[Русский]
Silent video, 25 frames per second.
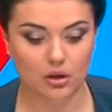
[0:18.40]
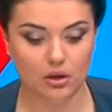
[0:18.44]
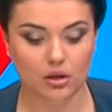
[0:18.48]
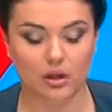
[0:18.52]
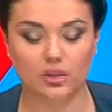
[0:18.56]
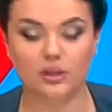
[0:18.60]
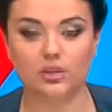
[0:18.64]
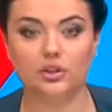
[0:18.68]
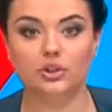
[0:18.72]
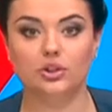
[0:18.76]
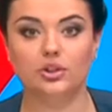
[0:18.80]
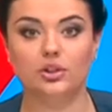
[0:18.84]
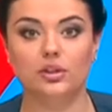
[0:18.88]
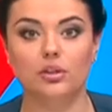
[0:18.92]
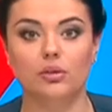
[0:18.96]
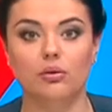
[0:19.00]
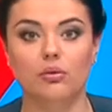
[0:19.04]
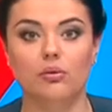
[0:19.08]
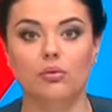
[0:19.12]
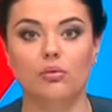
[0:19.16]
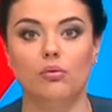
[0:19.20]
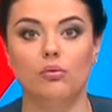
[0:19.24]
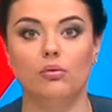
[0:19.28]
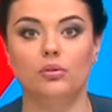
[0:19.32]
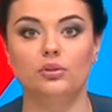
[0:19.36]

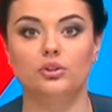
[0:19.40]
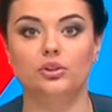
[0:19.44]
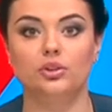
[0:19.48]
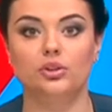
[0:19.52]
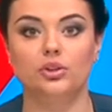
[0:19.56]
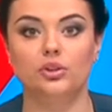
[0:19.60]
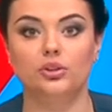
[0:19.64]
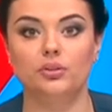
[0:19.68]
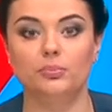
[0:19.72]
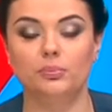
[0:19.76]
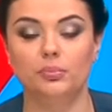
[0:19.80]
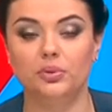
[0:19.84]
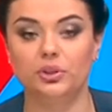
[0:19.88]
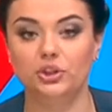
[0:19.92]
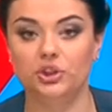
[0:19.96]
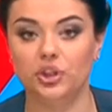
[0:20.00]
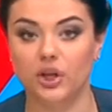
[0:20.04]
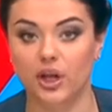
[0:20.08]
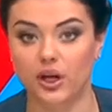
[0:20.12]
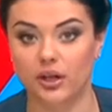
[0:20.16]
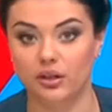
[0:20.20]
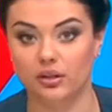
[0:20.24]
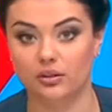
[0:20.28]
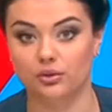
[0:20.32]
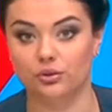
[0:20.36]
Конечно, очень
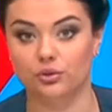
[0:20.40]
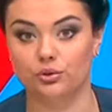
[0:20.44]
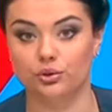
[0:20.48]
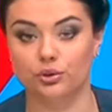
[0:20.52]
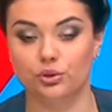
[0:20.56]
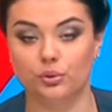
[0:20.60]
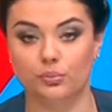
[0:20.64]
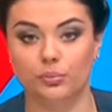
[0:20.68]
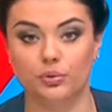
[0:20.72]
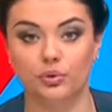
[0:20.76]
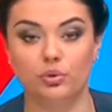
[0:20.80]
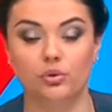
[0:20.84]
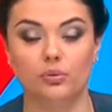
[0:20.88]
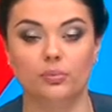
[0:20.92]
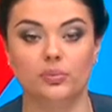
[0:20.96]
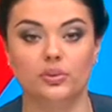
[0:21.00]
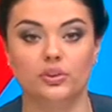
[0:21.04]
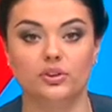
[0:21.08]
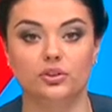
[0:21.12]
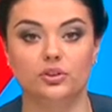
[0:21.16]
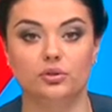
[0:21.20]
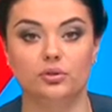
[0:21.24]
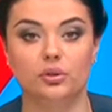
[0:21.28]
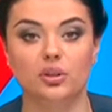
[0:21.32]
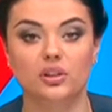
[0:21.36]
печально то, что
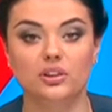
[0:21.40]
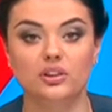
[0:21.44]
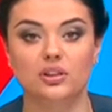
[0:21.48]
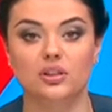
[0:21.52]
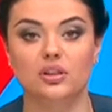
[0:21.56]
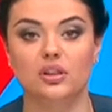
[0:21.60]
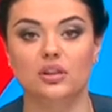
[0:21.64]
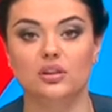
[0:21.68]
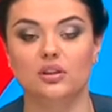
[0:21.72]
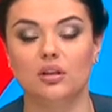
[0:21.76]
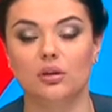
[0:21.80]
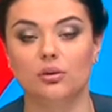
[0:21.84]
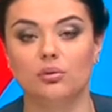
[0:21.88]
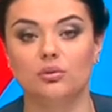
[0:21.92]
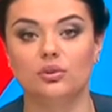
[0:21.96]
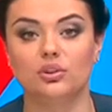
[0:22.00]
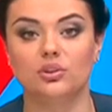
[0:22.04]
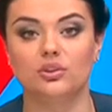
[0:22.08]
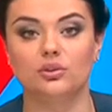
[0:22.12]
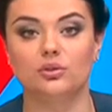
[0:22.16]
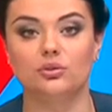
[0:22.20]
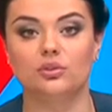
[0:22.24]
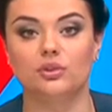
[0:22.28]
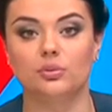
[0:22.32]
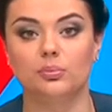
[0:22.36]
подобная ситуация, когда люди
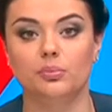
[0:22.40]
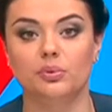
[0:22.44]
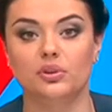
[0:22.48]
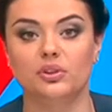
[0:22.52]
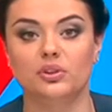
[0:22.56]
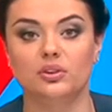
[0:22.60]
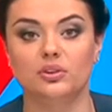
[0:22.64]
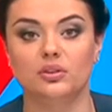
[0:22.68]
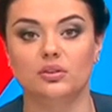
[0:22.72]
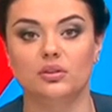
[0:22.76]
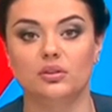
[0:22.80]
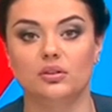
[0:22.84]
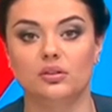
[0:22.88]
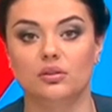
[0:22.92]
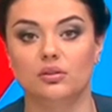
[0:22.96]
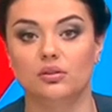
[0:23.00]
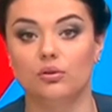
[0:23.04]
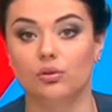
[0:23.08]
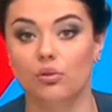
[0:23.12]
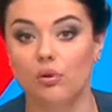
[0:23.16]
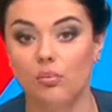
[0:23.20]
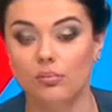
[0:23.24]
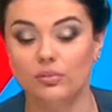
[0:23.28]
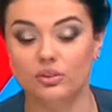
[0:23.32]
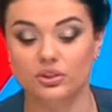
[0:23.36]
остаются без
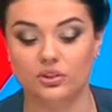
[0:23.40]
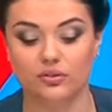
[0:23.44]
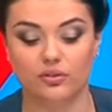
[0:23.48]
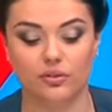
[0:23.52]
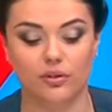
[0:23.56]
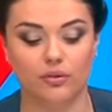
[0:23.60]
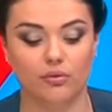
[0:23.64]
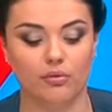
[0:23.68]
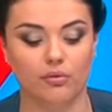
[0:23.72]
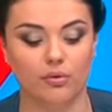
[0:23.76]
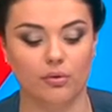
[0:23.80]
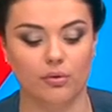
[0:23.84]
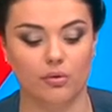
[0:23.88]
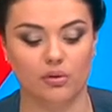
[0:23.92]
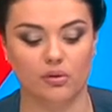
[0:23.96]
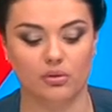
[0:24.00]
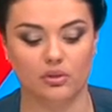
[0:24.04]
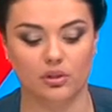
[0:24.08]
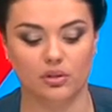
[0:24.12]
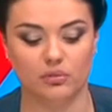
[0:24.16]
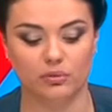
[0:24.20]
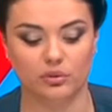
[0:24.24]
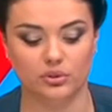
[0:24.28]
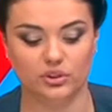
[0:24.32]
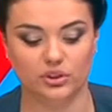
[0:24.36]
дома своего,
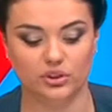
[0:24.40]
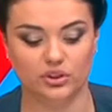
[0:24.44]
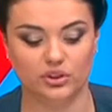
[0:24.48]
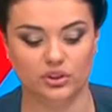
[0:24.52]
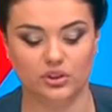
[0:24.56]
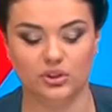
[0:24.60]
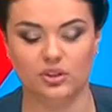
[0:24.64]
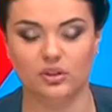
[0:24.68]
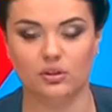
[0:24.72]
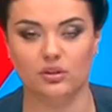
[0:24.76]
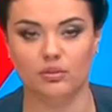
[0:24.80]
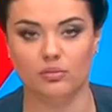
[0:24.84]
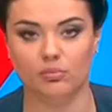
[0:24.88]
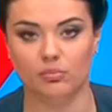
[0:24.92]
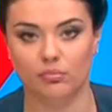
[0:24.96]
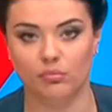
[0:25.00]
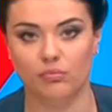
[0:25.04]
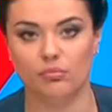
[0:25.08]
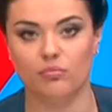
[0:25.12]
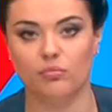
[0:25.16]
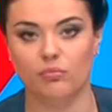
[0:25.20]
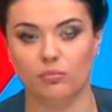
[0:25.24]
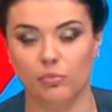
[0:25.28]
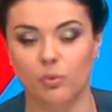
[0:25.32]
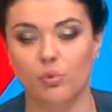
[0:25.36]
доводит их
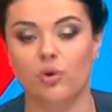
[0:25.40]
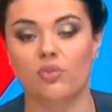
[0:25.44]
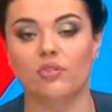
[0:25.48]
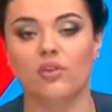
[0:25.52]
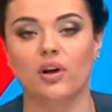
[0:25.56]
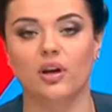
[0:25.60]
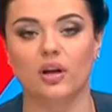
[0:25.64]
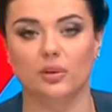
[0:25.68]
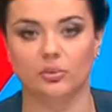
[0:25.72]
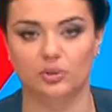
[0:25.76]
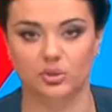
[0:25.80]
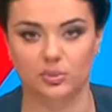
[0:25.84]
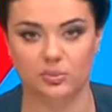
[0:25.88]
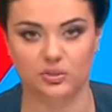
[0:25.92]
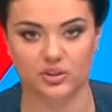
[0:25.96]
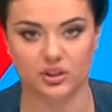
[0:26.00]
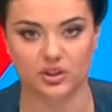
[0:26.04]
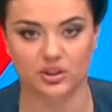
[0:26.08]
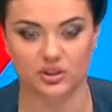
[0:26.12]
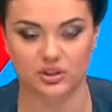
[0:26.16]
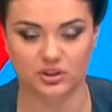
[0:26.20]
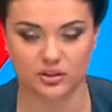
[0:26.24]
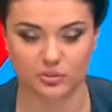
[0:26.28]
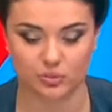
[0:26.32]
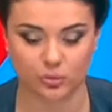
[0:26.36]
в буквальном
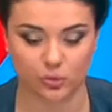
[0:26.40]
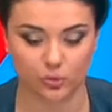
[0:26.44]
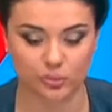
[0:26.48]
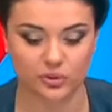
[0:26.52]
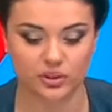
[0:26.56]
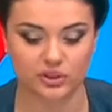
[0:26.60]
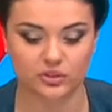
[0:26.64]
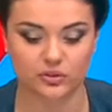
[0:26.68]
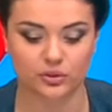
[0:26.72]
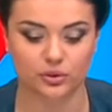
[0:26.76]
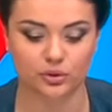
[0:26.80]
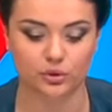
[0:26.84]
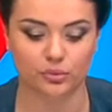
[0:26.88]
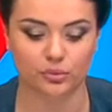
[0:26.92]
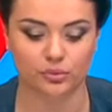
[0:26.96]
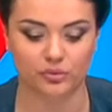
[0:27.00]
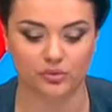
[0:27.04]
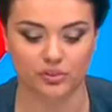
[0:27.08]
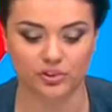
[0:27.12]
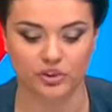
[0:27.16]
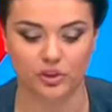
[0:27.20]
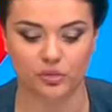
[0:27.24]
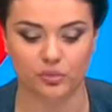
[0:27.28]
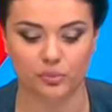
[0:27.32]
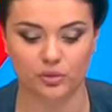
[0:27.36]
смысле до самоубийства, что
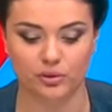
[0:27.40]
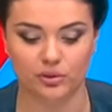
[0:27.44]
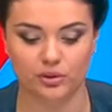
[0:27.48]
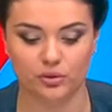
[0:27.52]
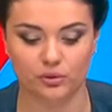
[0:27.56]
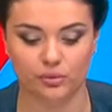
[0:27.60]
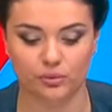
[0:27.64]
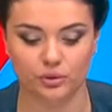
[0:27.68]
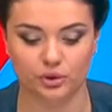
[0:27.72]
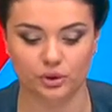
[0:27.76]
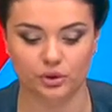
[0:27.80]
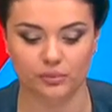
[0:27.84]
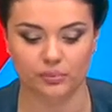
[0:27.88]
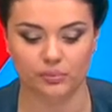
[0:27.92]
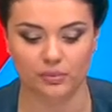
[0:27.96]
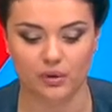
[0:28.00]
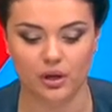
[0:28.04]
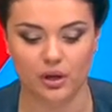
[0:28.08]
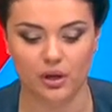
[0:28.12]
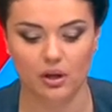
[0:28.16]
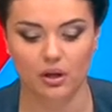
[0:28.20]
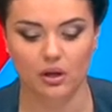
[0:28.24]
мы видели в предыдущем